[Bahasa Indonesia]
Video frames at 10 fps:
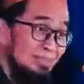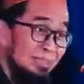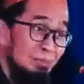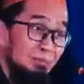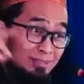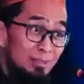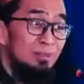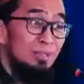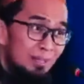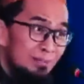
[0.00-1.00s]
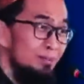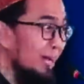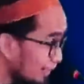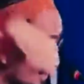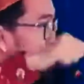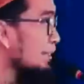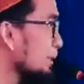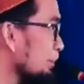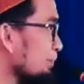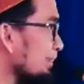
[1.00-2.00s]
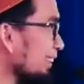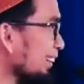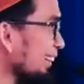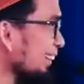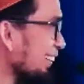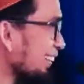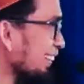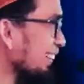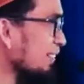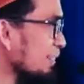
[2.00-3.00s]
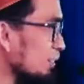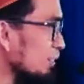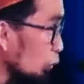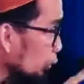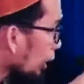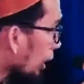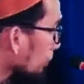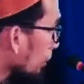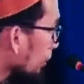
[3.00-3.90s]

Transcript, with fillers: listrik 15 tahun yang lalu, ada lagi. Ya. dulu juga kan